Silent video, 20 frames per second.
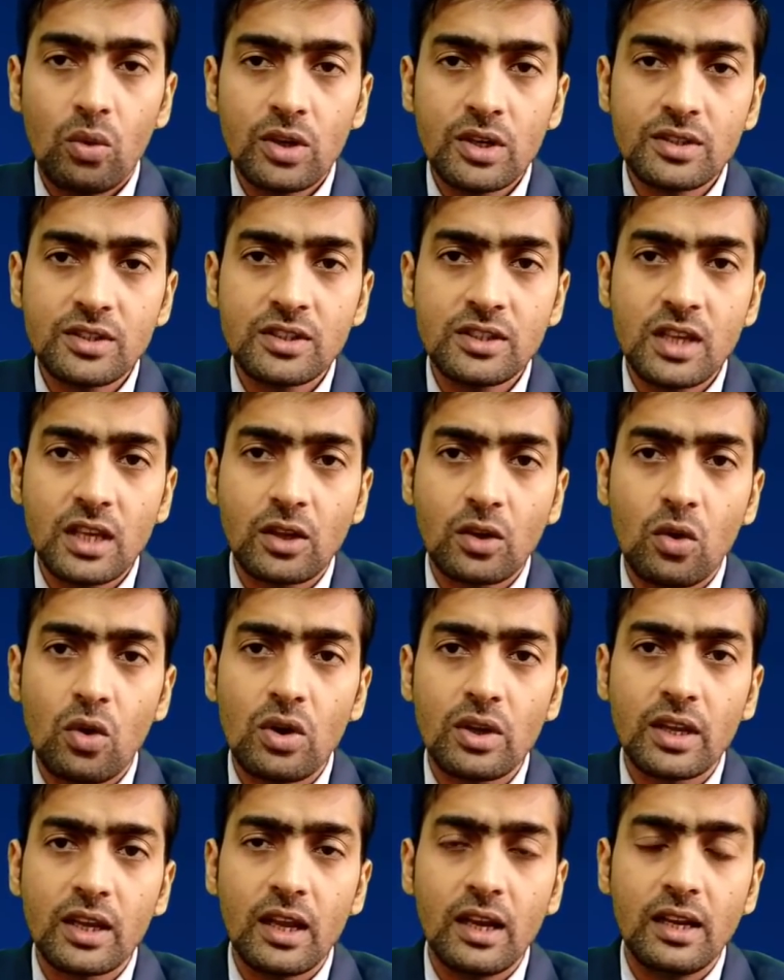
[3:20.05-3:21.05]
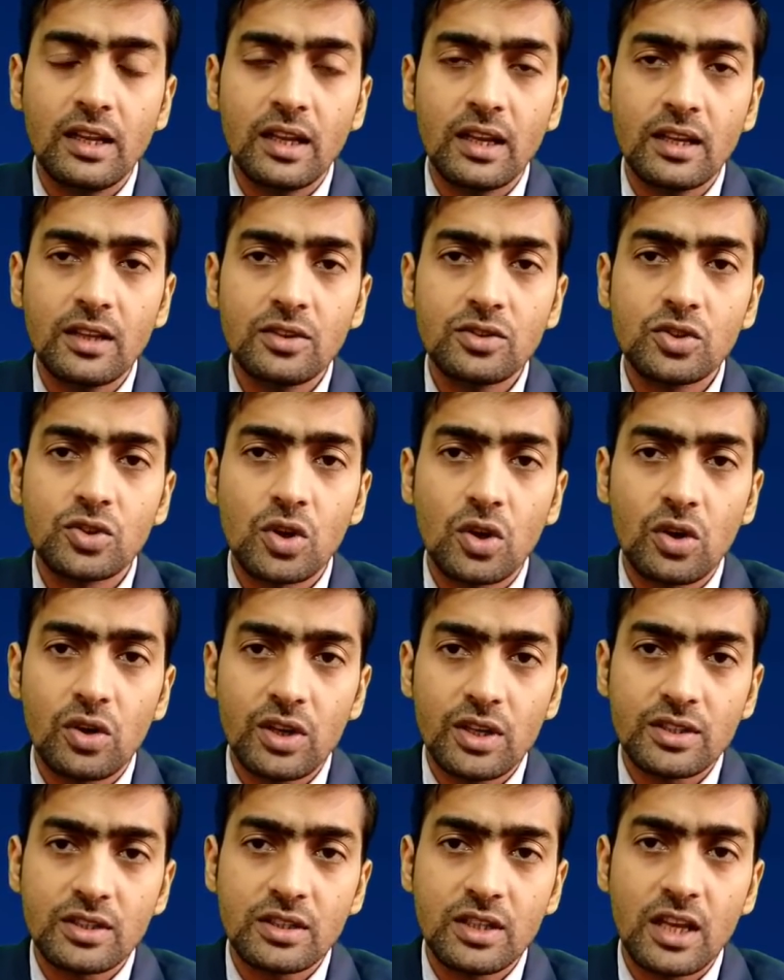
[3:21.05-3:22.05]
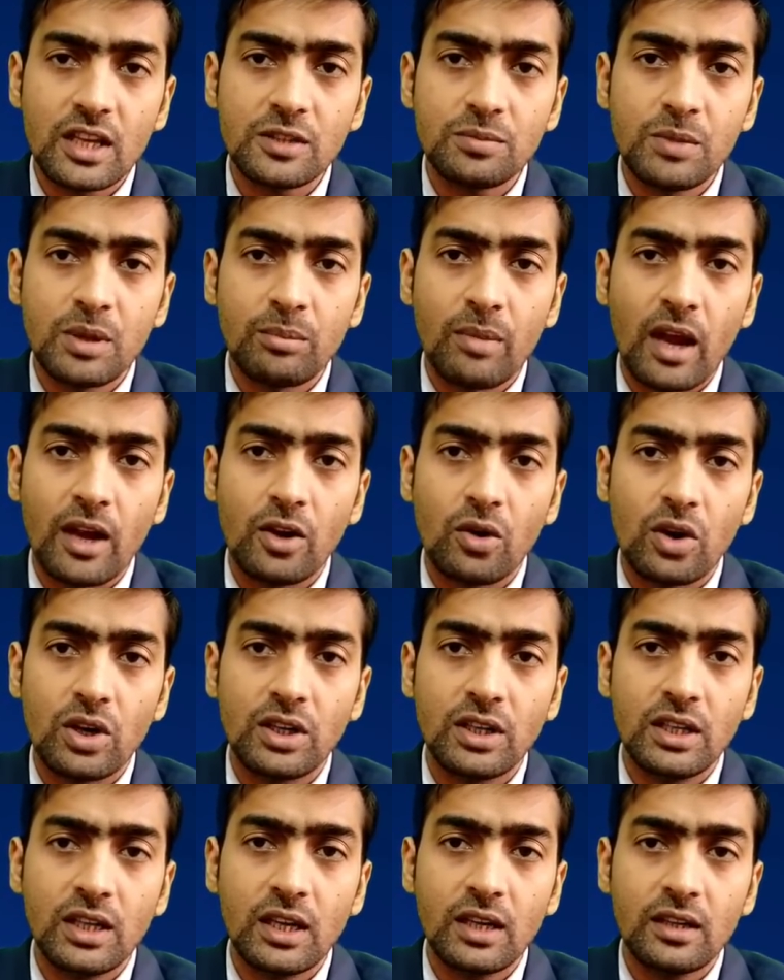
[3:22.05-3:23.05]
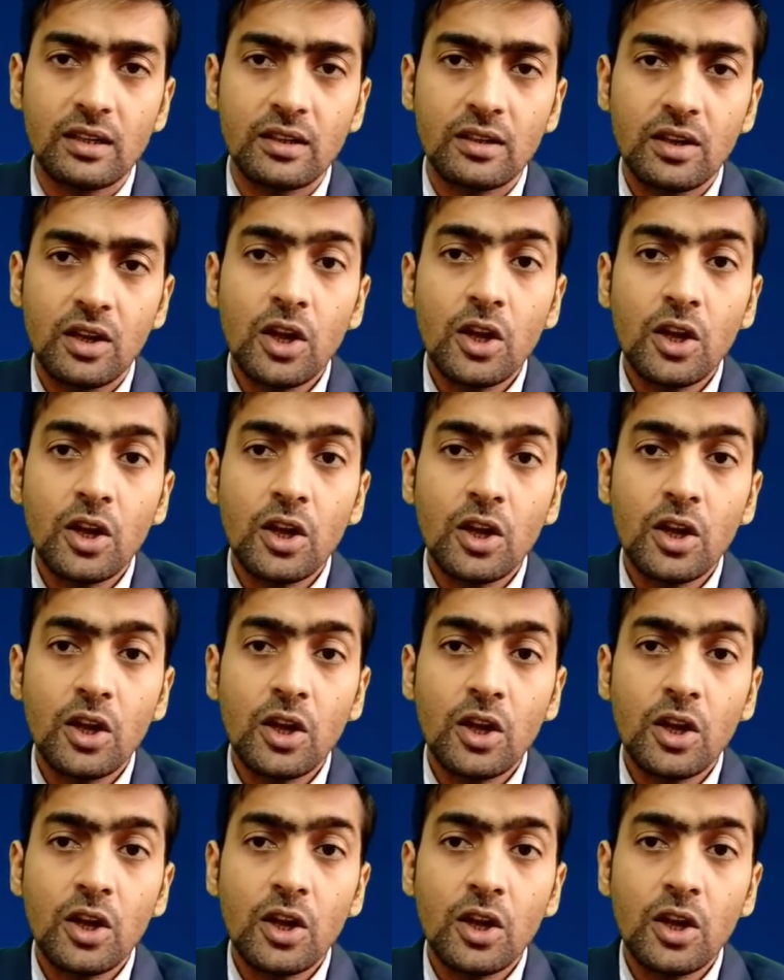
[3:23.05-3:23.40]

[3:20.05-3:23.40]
उन सिखों के लिए जो इस देश में माइनॉरिटी हैं